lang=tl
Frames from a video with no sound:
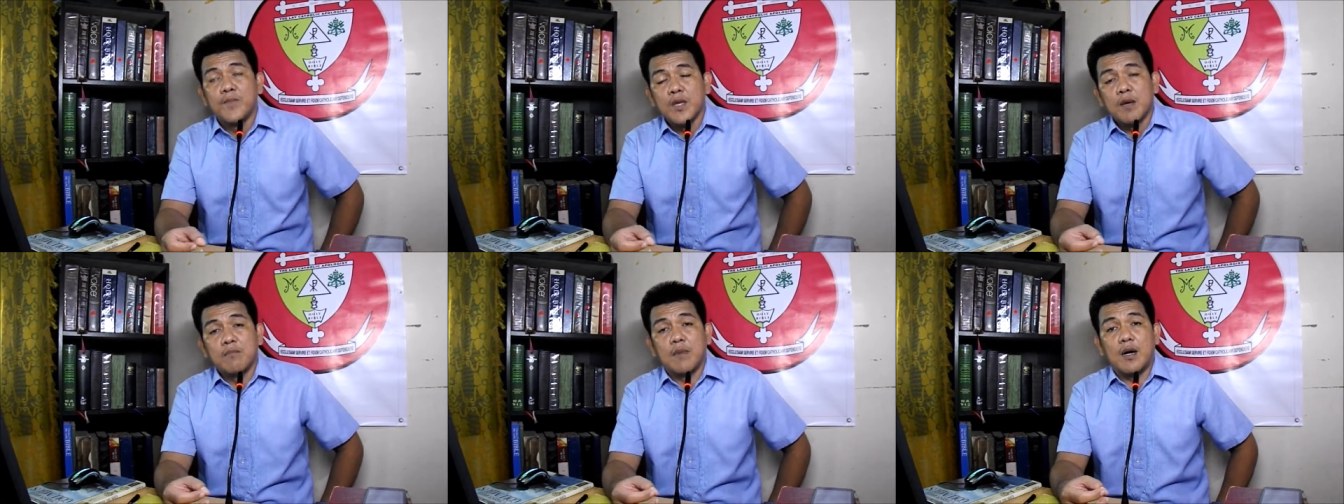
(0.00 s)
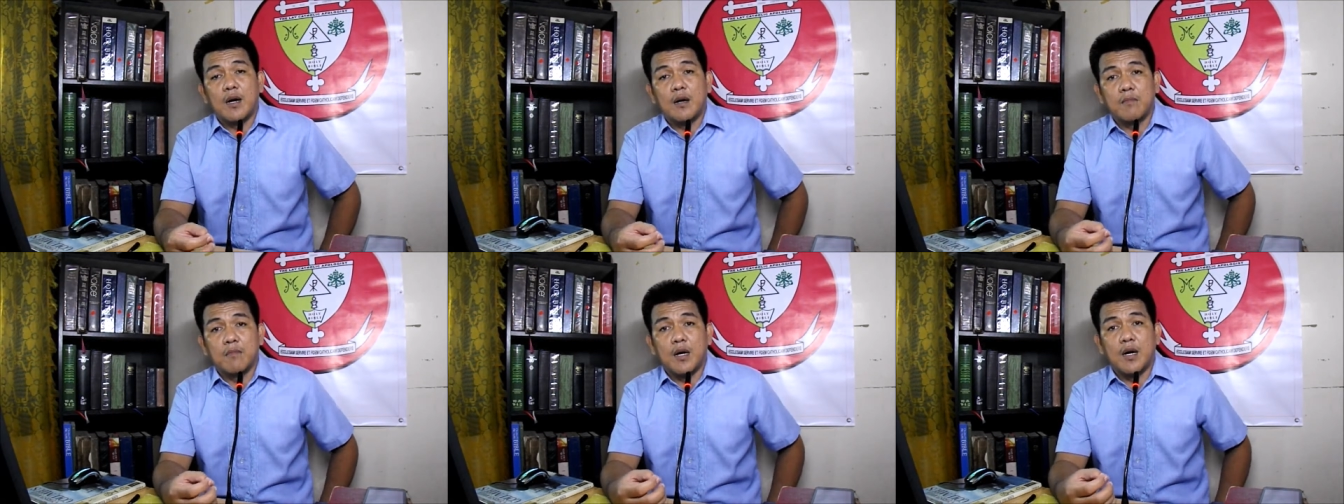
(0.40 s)

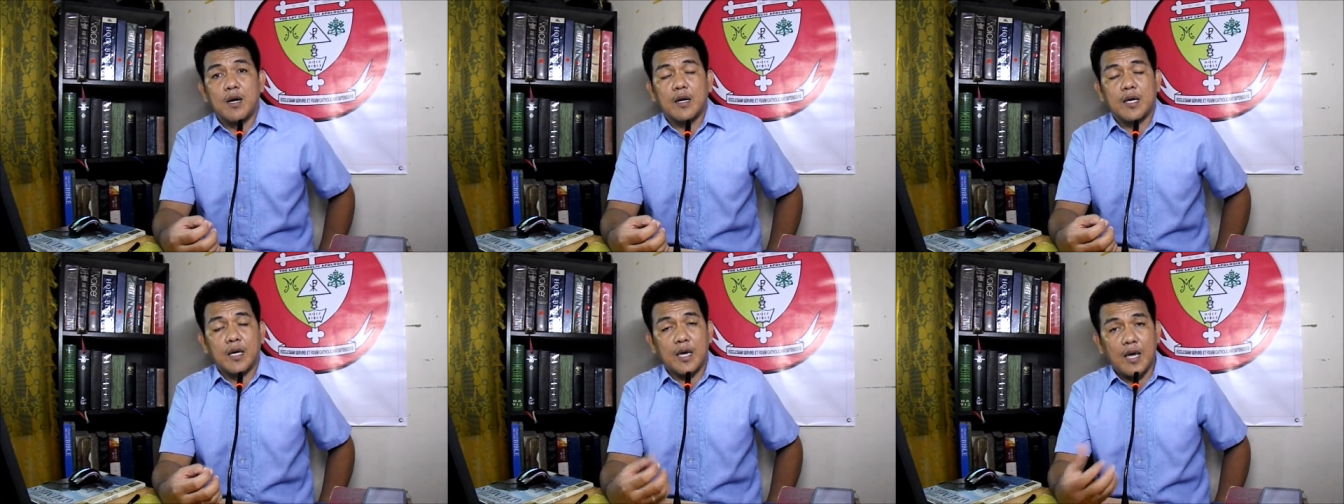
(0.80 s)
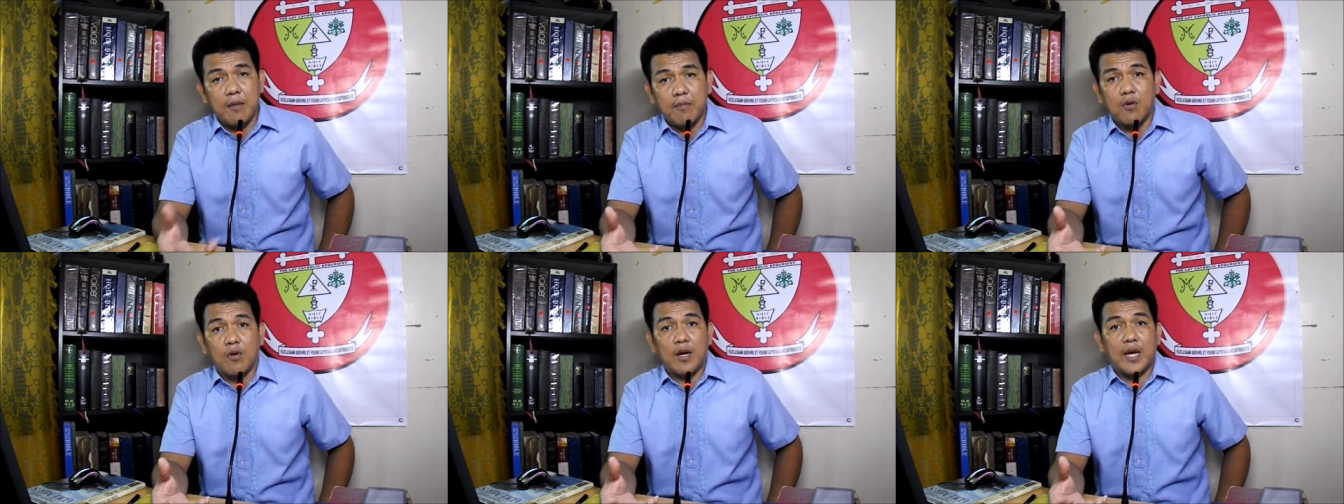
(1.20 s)
ma
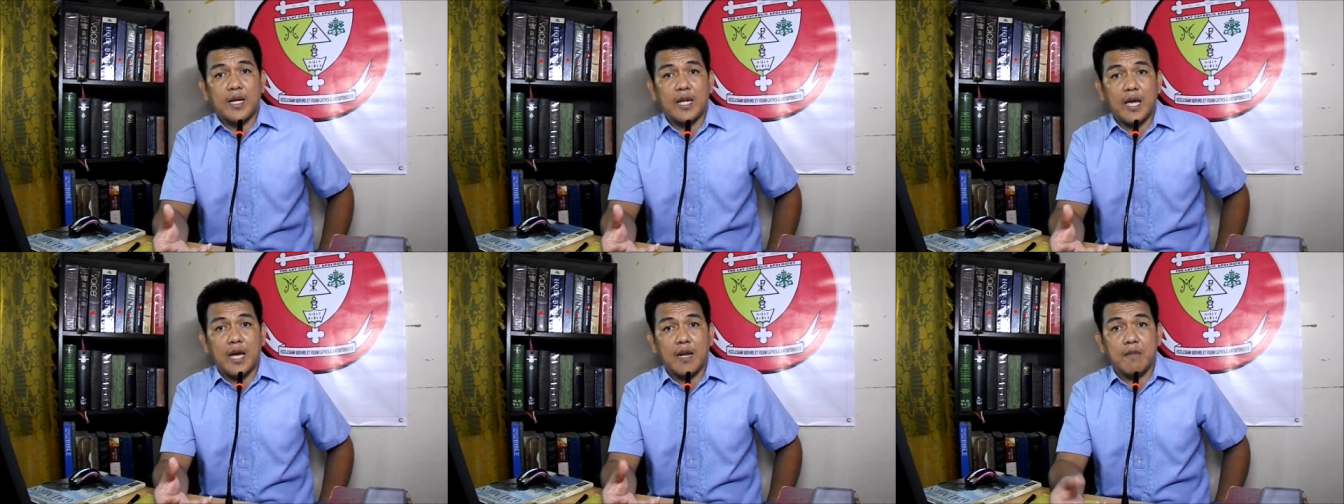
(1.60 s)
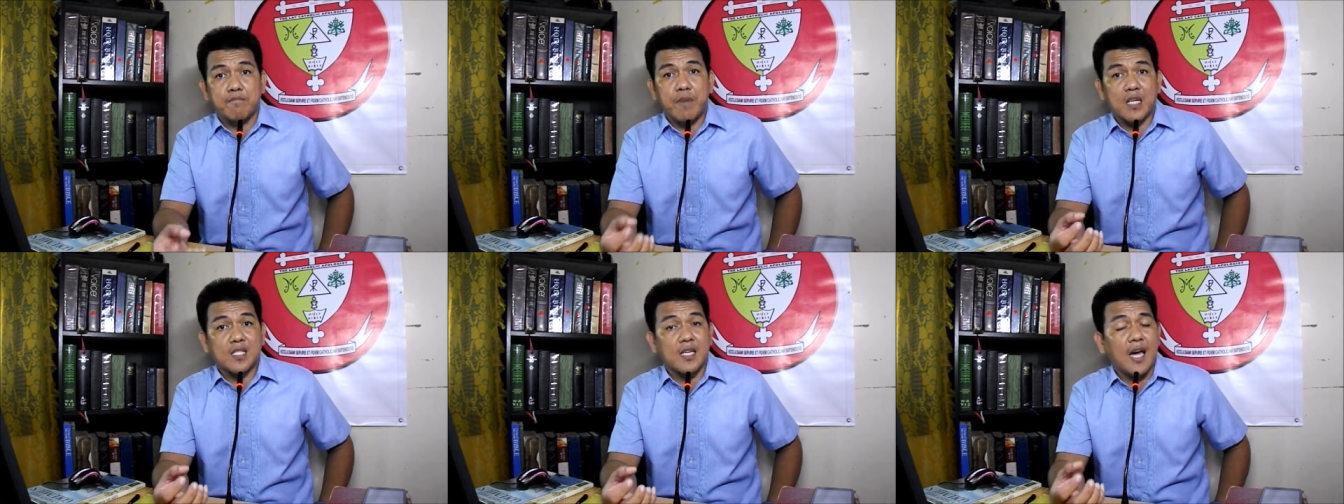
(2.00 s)
mahimo na diin
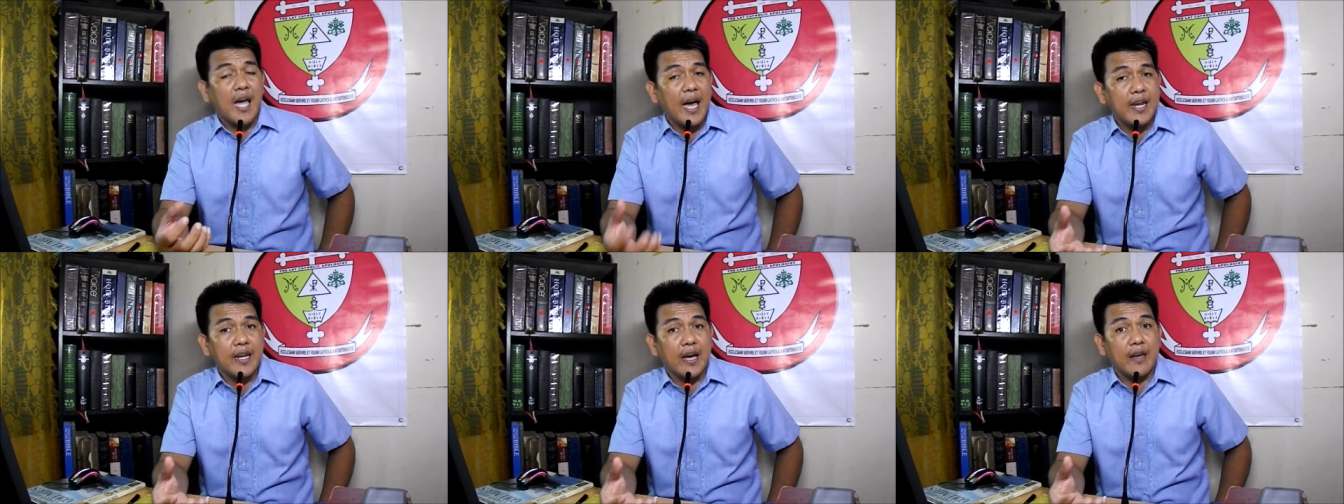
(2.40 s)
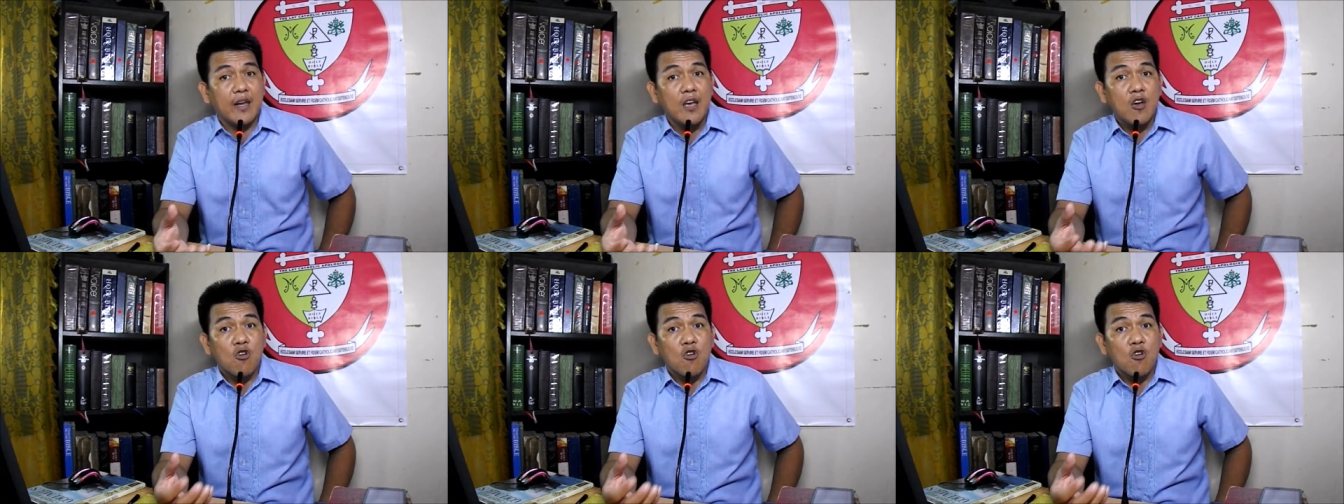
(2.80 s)
basihanan